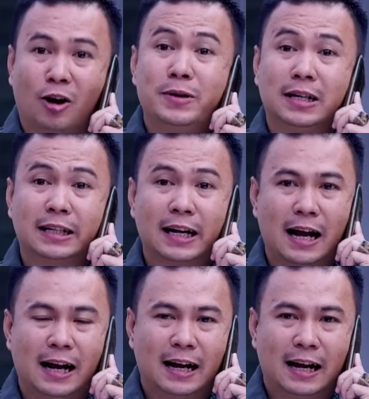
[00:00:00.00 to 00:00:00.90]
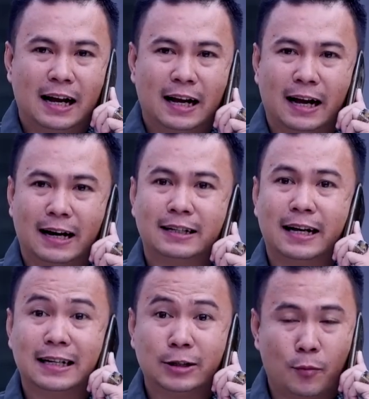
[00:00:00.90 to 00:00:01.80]
Kalau bisa segera. Karena
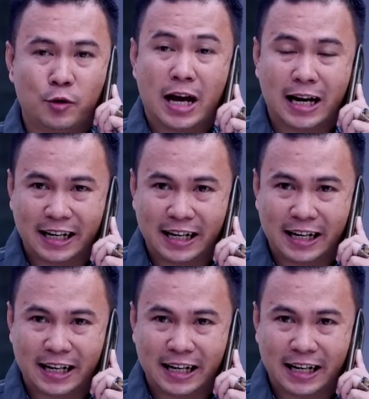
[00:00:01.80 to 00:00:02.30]
sekarang saya udah mau jalan